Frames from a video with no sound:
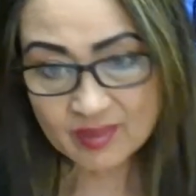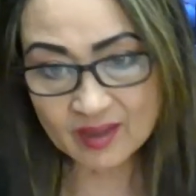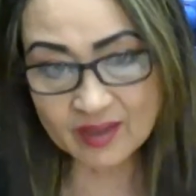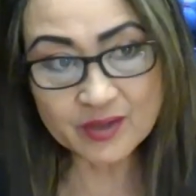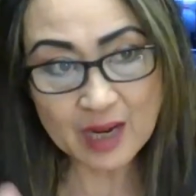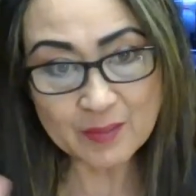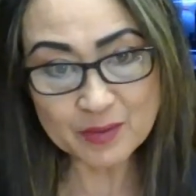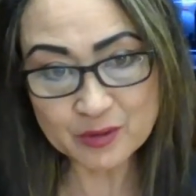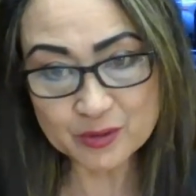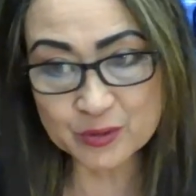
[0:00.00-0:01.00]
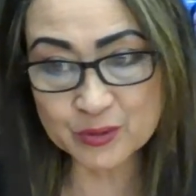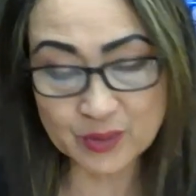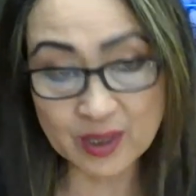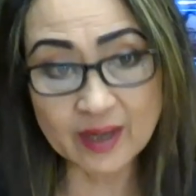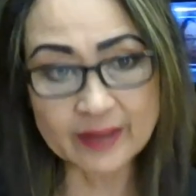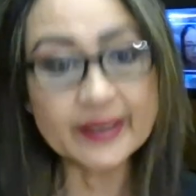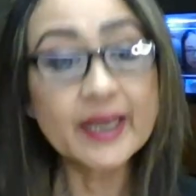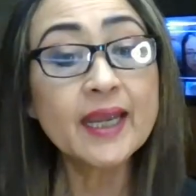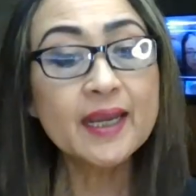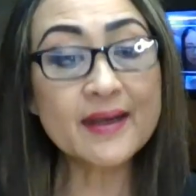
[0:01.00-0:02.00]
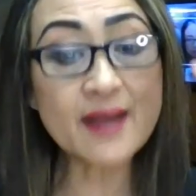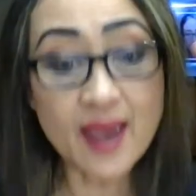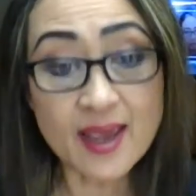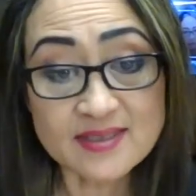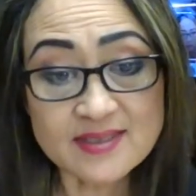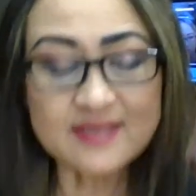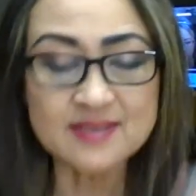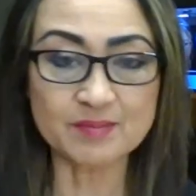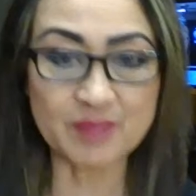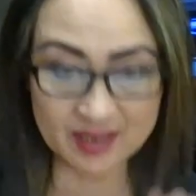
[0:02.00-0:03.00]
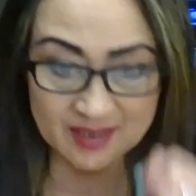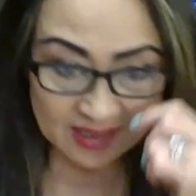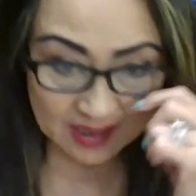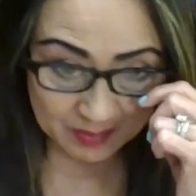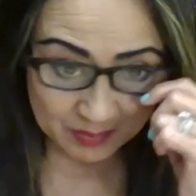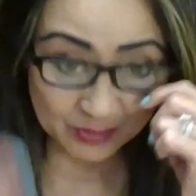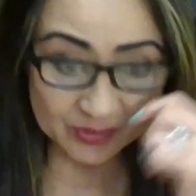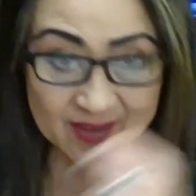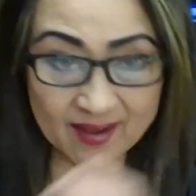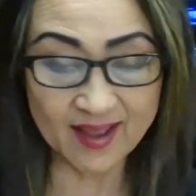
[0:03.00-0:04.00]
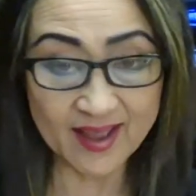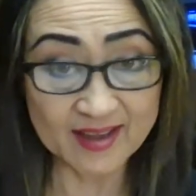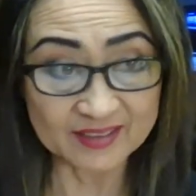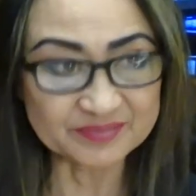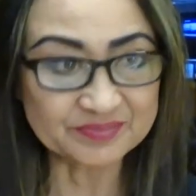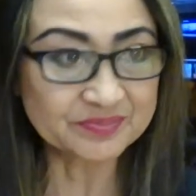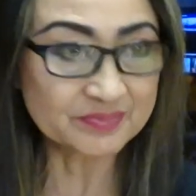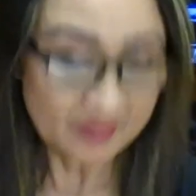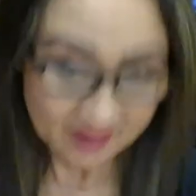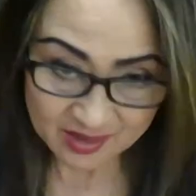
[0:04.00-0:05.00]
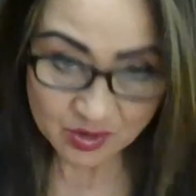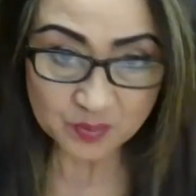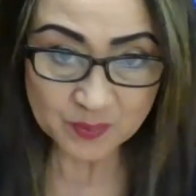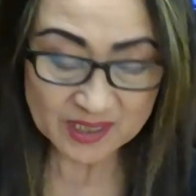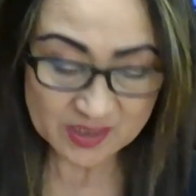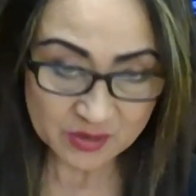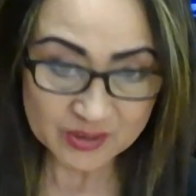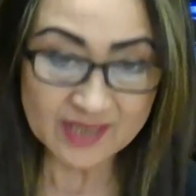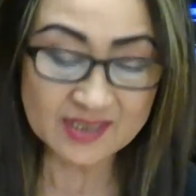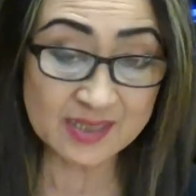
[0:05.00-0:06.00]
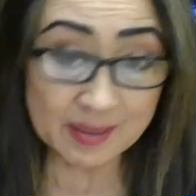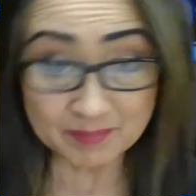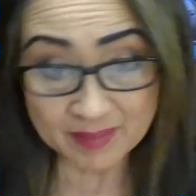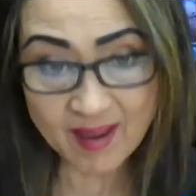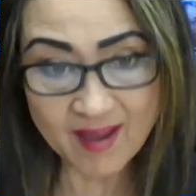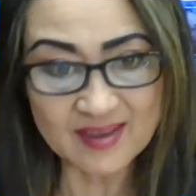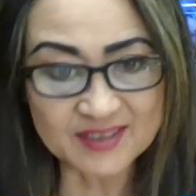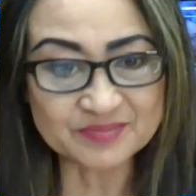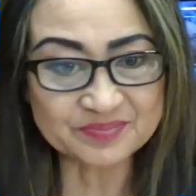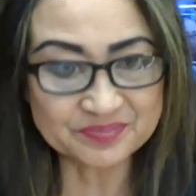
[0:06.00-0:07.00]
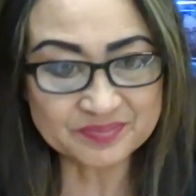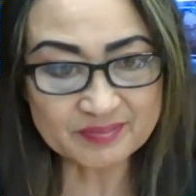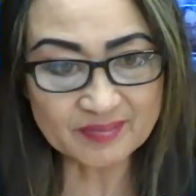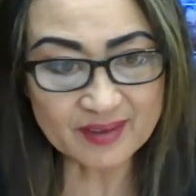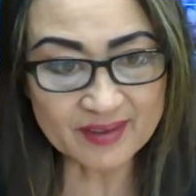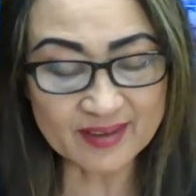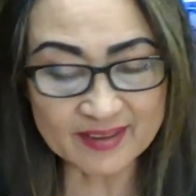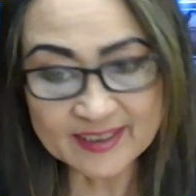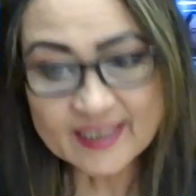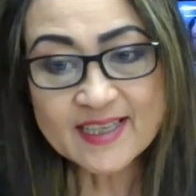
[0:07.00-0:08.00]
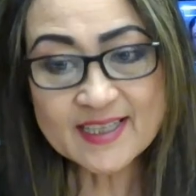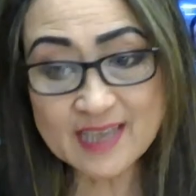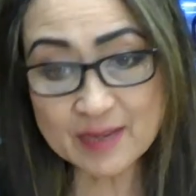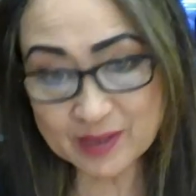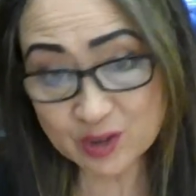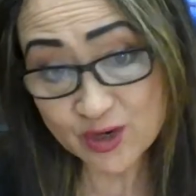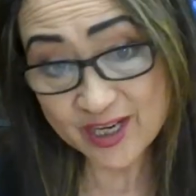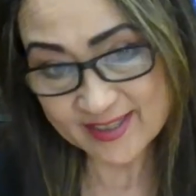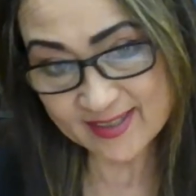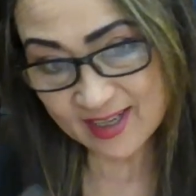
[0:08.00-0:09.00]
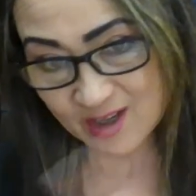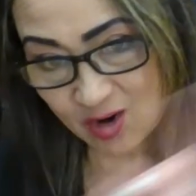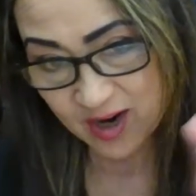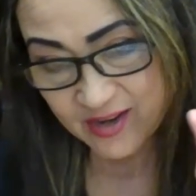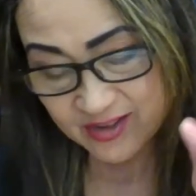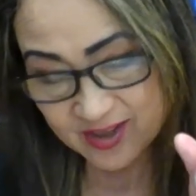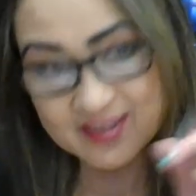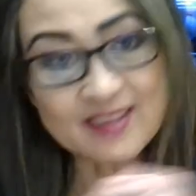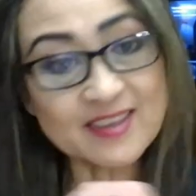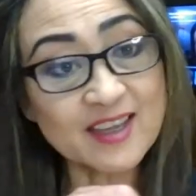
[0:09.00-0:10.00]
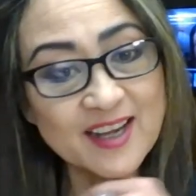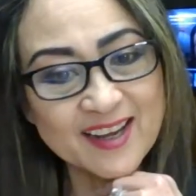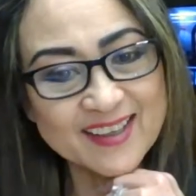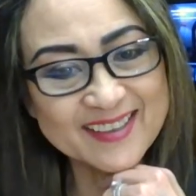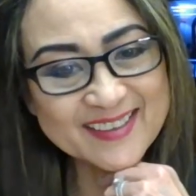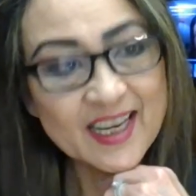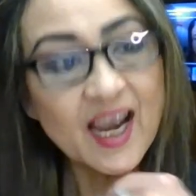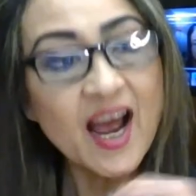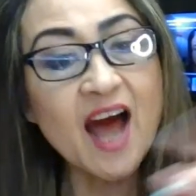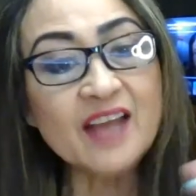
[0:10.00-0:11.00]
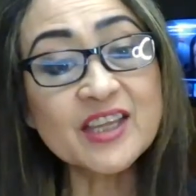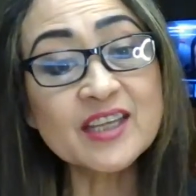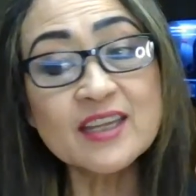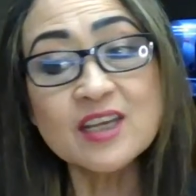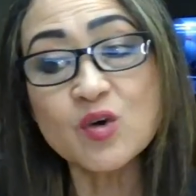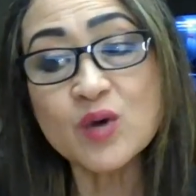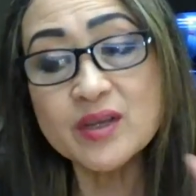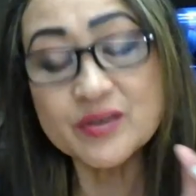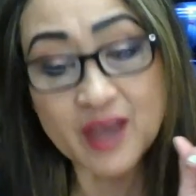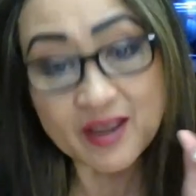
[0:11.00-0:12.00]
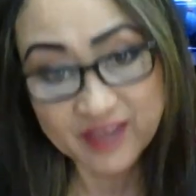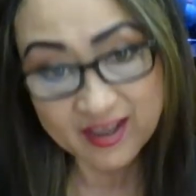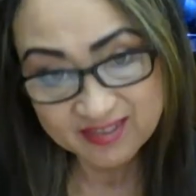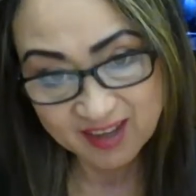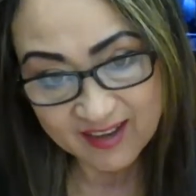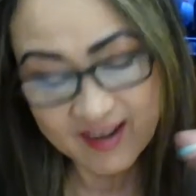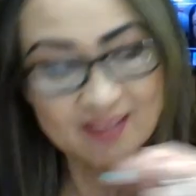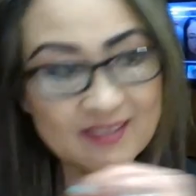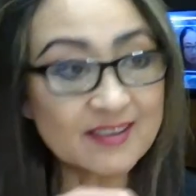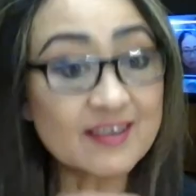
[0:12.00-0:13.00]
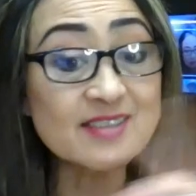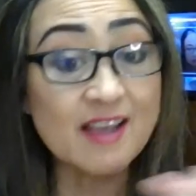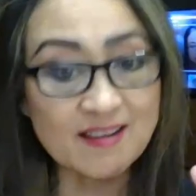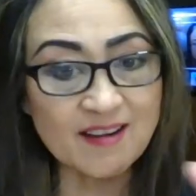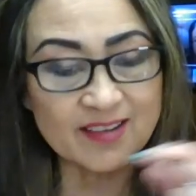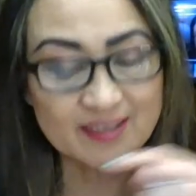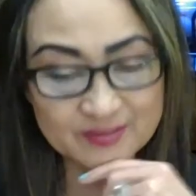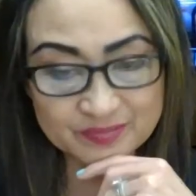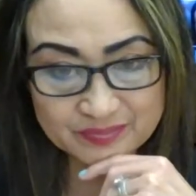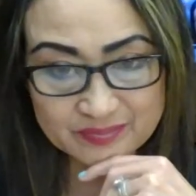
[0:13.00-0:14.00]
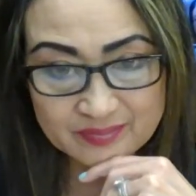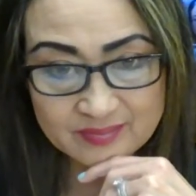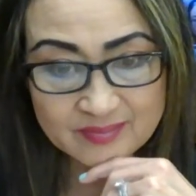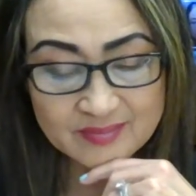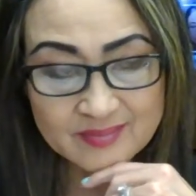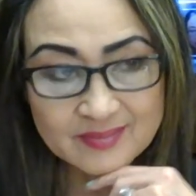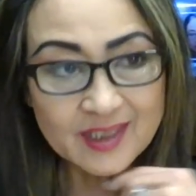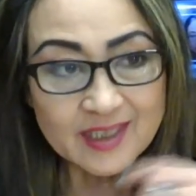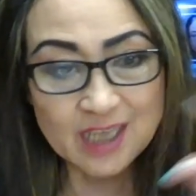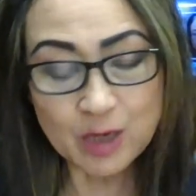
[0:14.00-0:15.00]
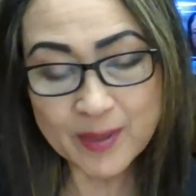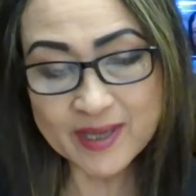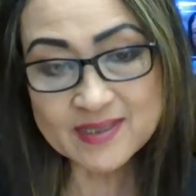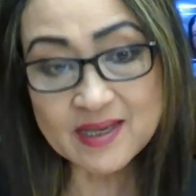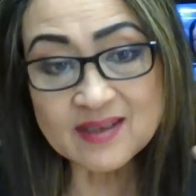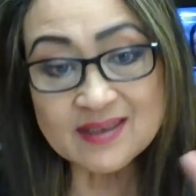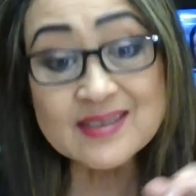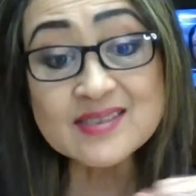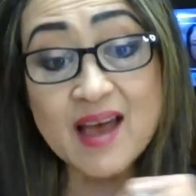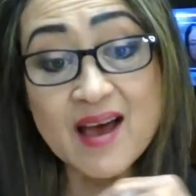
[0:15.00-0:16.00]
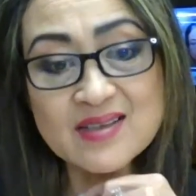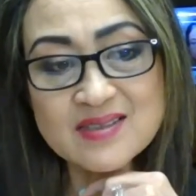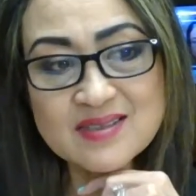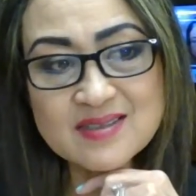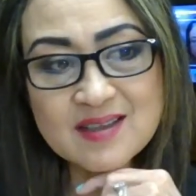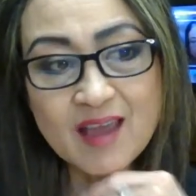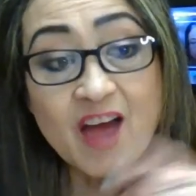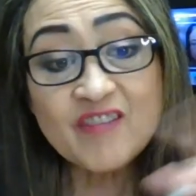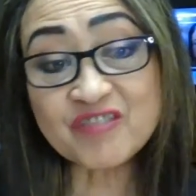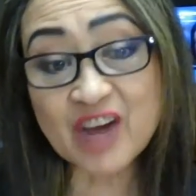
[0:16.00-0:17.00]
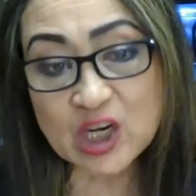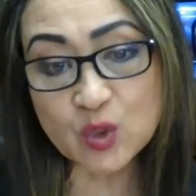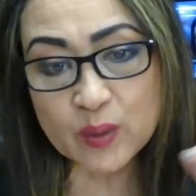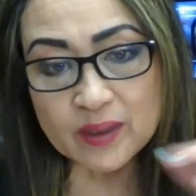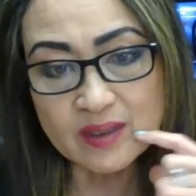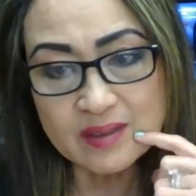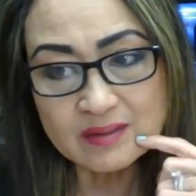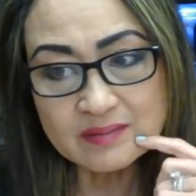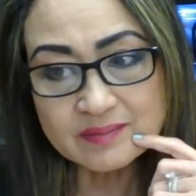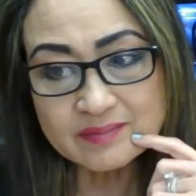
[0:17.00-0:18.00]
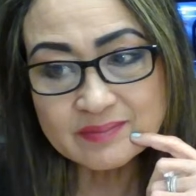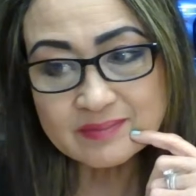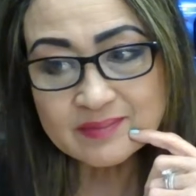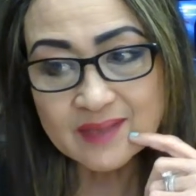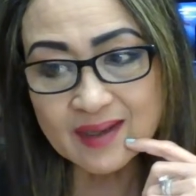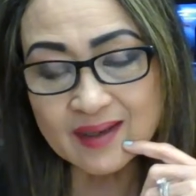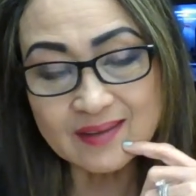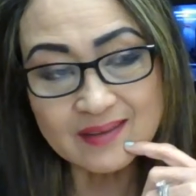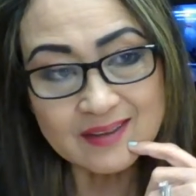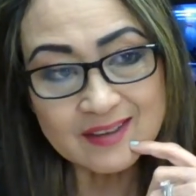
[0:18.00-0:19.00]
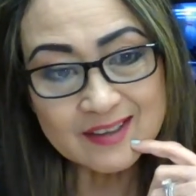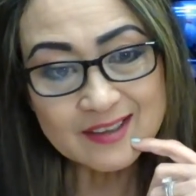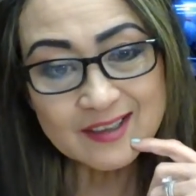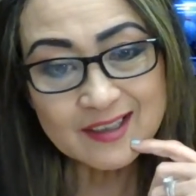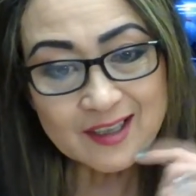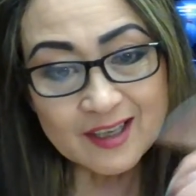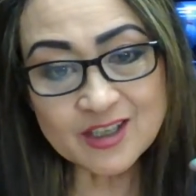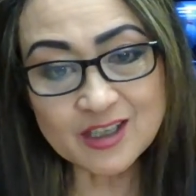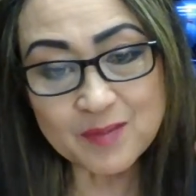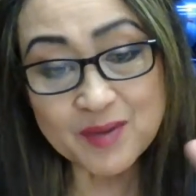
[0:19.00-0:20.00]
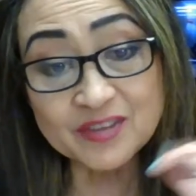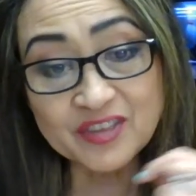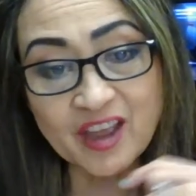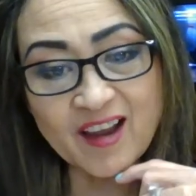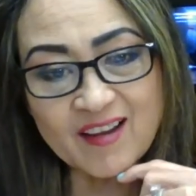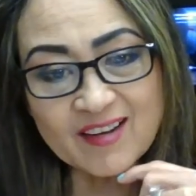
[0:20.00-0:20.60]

Ngayon, hamon ko to kay Nets. Makinig ka mabuti ha. Ito para sa si Nets and Vlog. Ayan. Sabi ko, hindi ko kayo tatantanan. At hindi ko kayo tatantanan ni Sangkay. Ikaw ba isang kiss us follower? Ha? Ganyan ka ba katanga?